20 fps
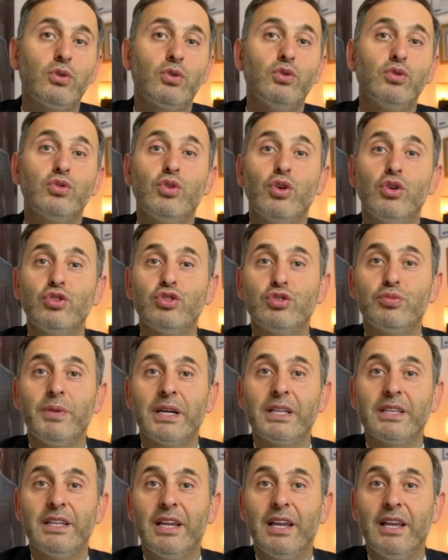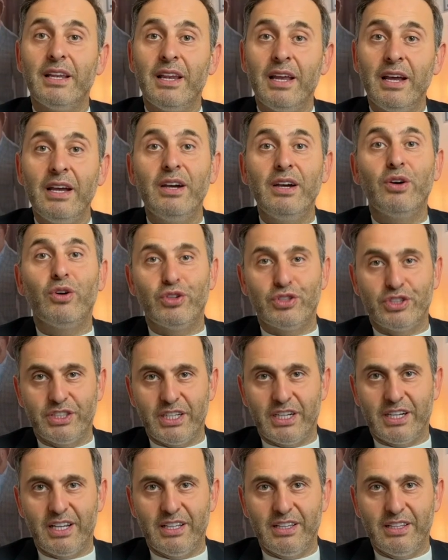günü görüşmek dileğiyle.
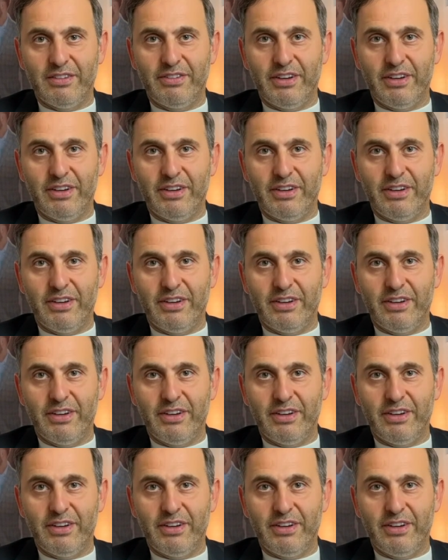Hoşçakalın